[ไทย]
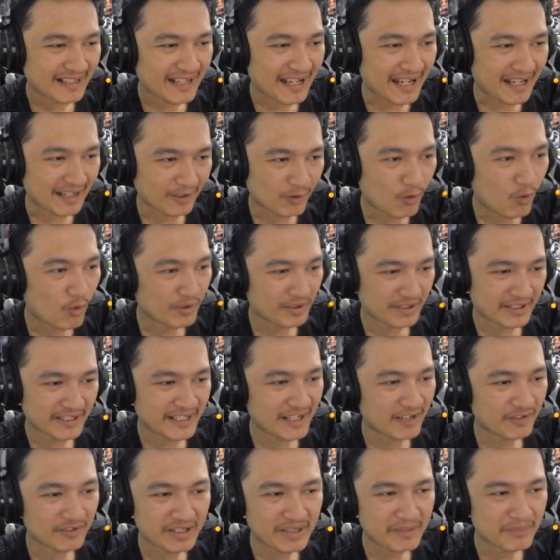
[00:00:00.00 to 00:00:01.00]
เห็นคน
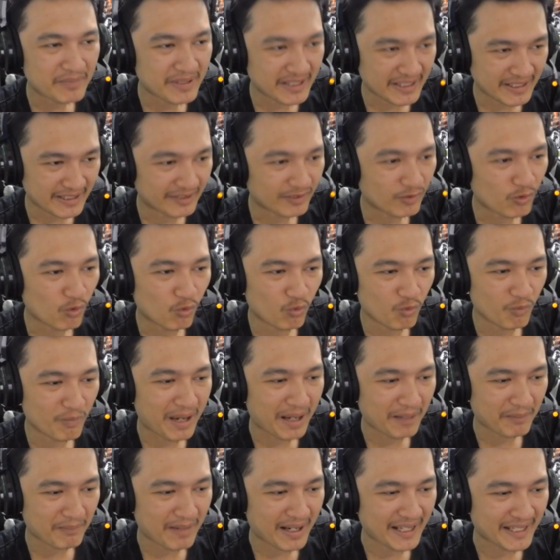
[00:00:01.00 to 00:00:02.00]
เดียวที่มีโกคูแบ
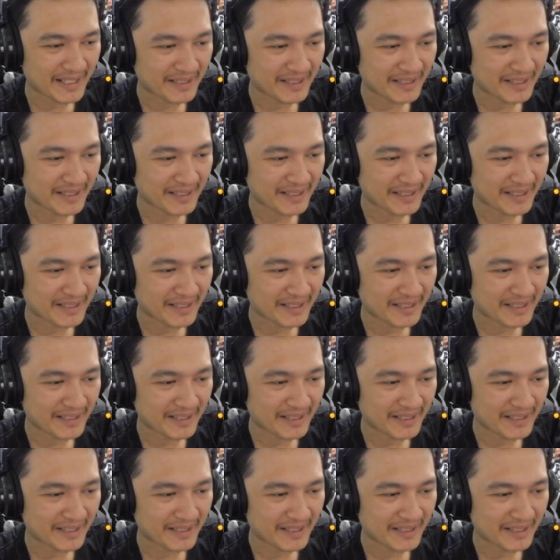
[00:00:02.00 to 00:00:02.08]
บใหม่